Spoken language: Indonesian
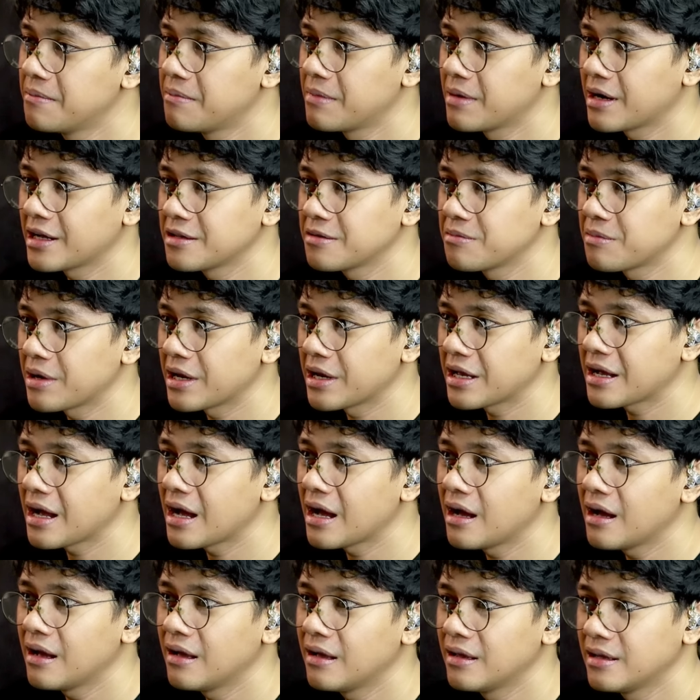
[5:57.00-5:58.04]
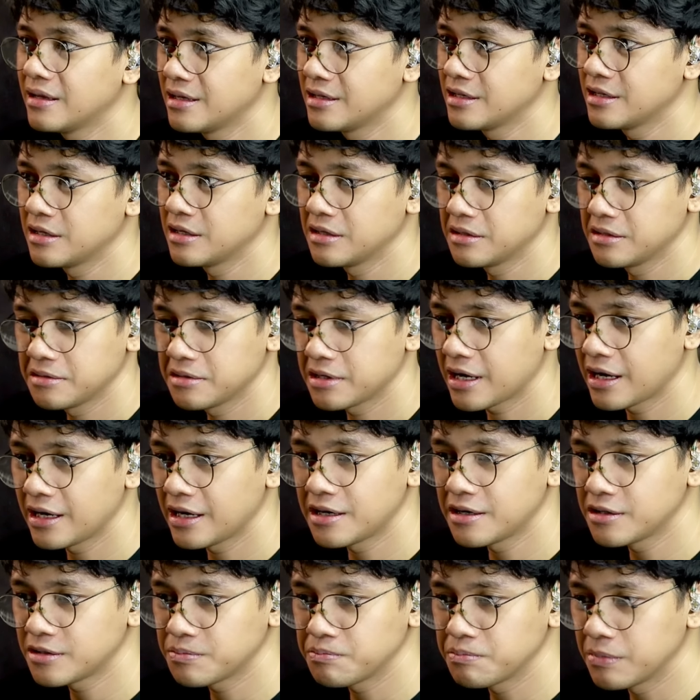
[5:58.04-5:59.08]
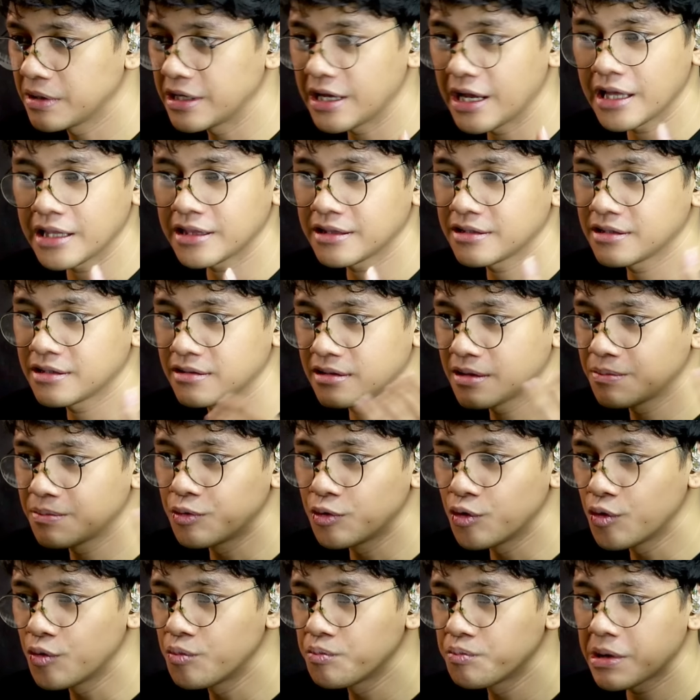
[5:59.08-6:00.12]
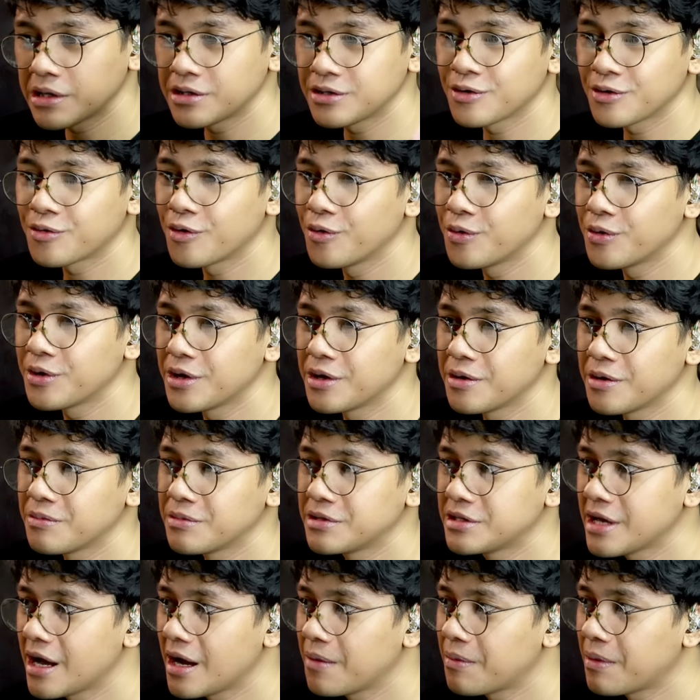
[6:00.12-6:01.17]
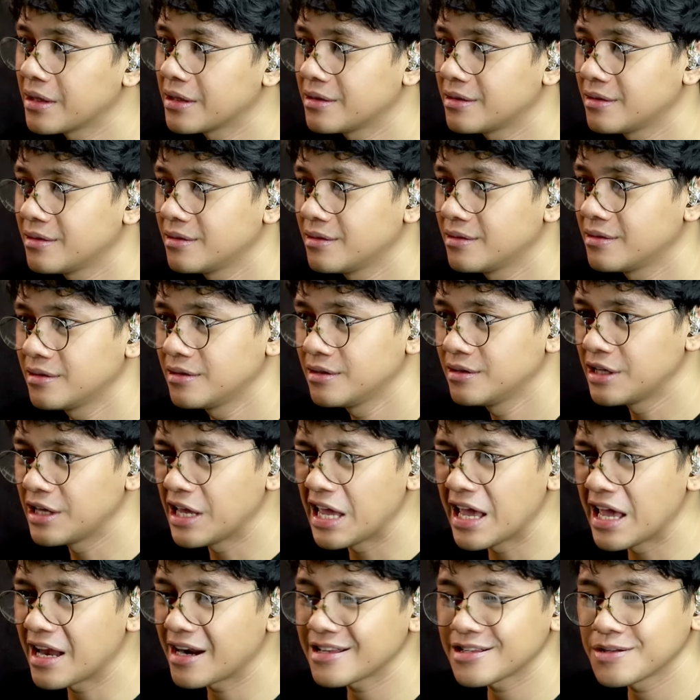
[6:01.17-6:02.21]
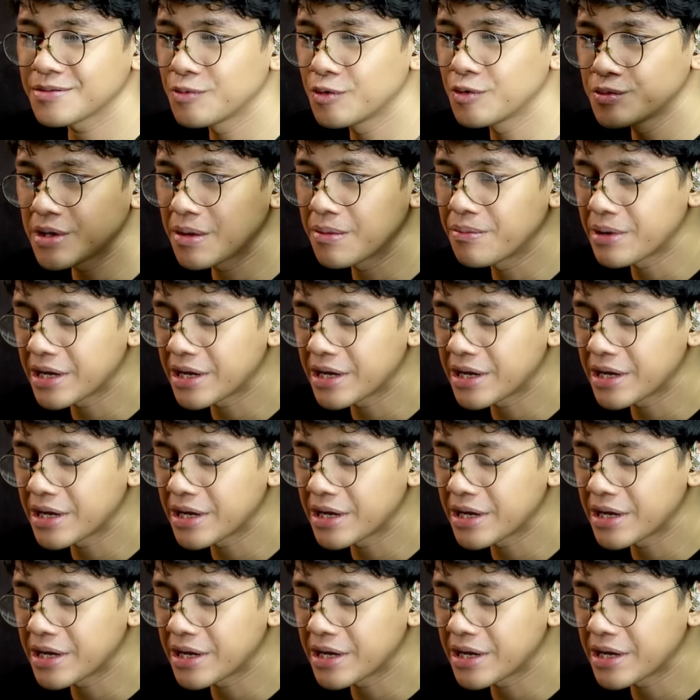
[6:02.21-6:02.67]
Makanya mereka kalian melihat sebelum Pak Jokowi menjabat di era sebelumnya